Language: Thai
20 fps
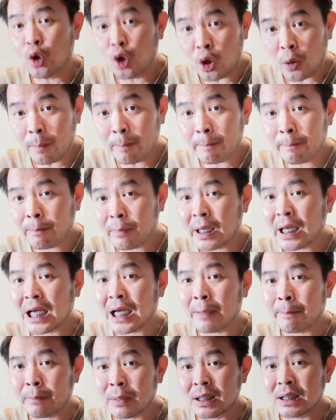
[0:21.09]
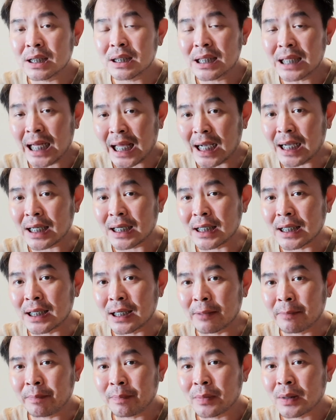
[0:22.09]
ลบภาพพื้นหลังนะค
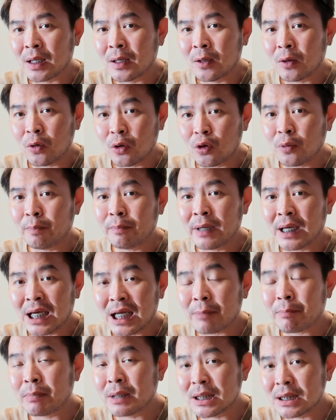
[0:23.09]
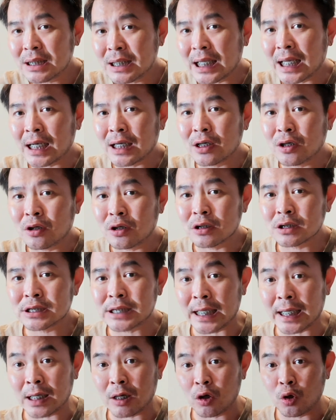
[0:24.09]
รับ ลบภาพพื้นหลังออก
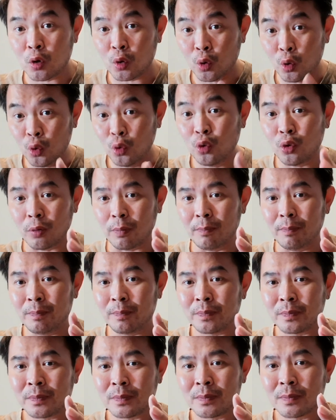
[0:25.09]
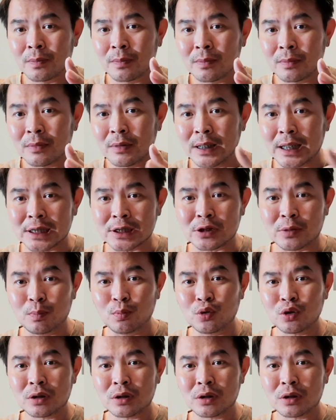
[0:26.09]
จากรูปอย่างสมม